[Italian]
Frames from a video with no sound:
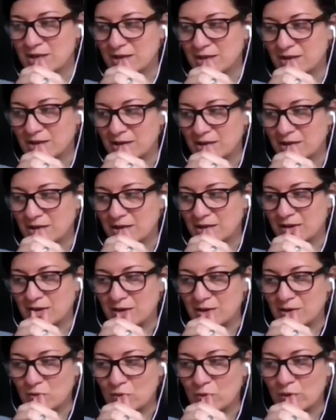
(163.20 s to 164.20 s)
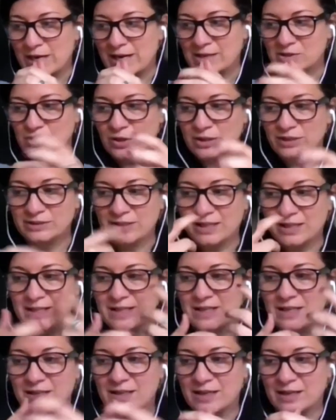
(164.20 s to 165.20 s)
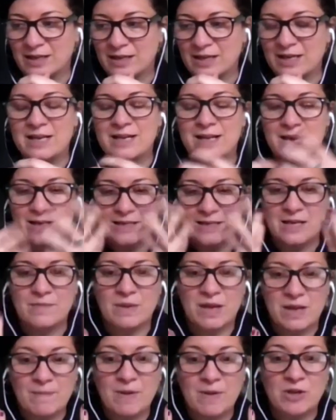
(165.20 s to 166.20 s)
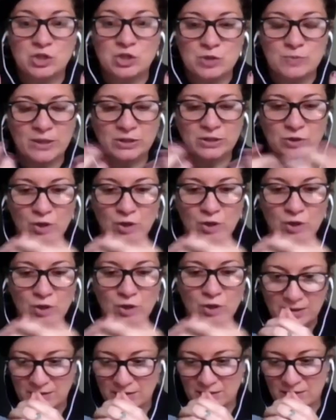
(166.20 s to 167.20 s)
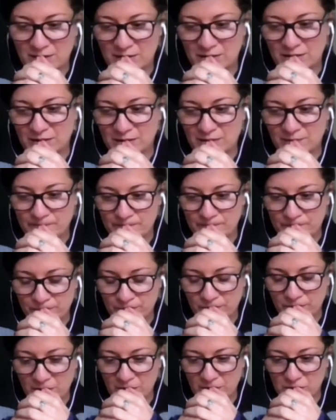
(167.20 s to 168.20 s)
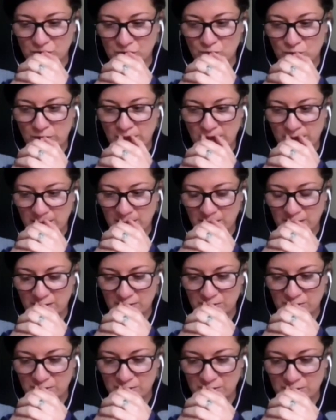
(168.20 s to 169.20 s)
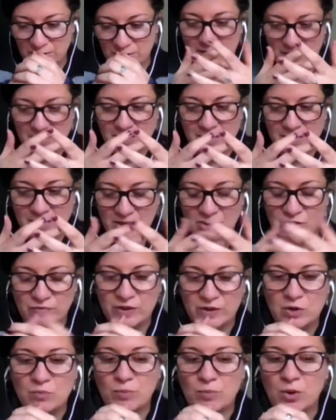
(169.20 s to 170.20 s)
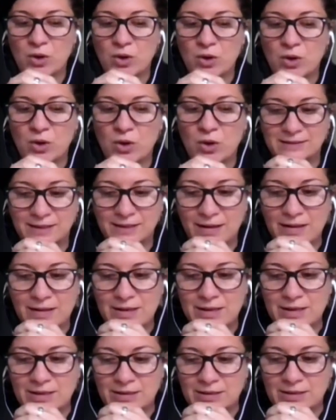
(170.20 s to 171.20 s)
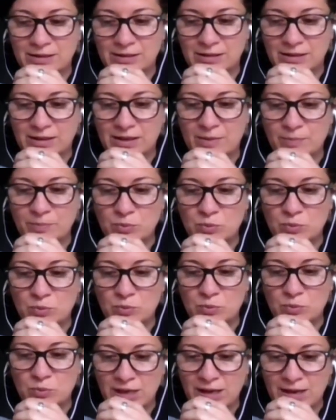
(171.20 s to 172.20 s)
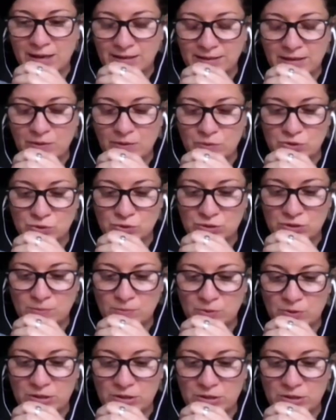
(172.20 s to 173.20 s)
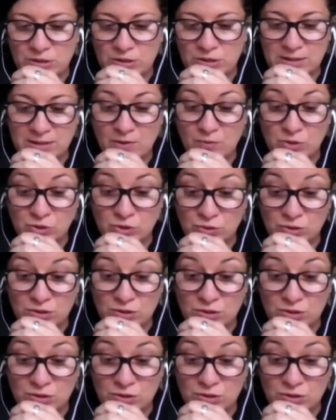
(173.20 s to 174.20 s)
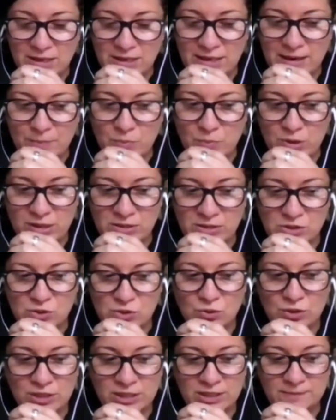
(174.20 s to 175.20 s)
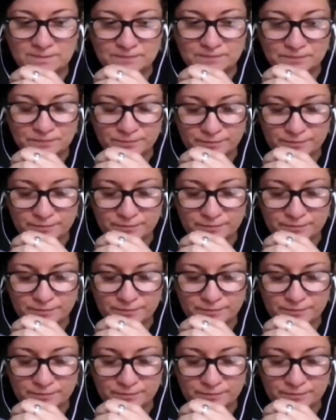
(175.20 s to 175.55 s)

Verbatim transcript: uh, quella sorta di idea di emancipatoria mm, sulla, cioè che, che, ci viene un po' calata appunto da, da, questo tipo di, da questo tipo di elaborazioni